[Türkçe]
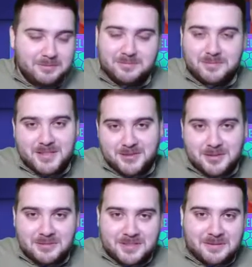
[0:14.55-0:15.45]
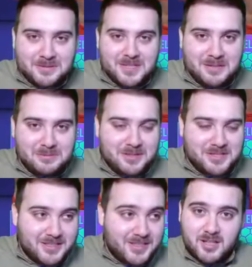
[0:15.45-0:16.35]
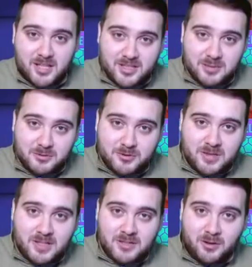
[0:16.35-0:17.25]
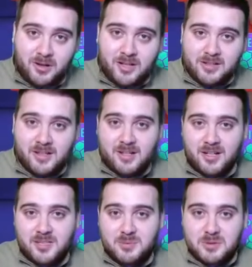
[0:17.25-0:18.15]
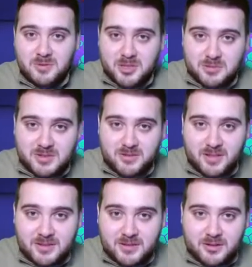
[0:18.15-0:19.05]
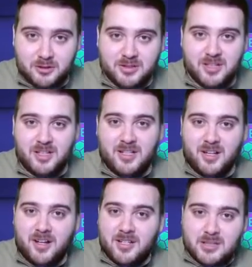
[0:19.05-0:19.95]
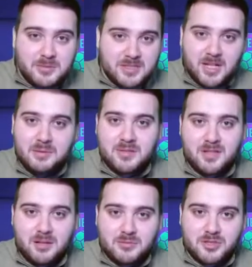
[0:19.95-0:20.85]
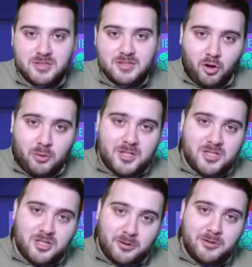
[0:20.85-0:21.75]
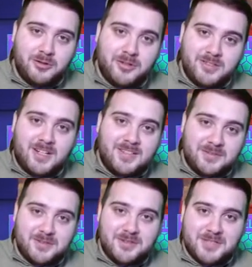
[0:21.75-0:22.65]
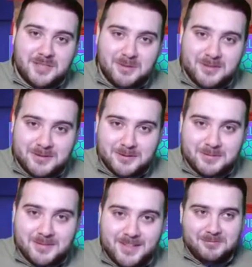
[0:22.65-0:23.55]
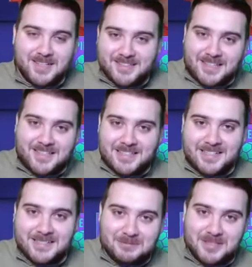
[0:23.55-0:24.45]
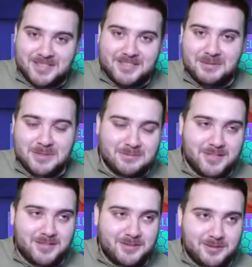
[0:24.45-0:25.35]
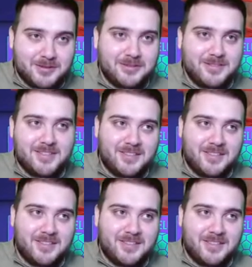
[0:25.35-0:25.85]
birinci olmak tabii daha bir başka. Geçtiğimiz günlerde Hollanda'ya karşı bir maçımız vardı ve 4-2'lik harika bir galibiyet almıştık. O maça o güne özel de video çekmek istiyordum da biraz geç kaldım yetiştiremedim daha sonra. O yüzden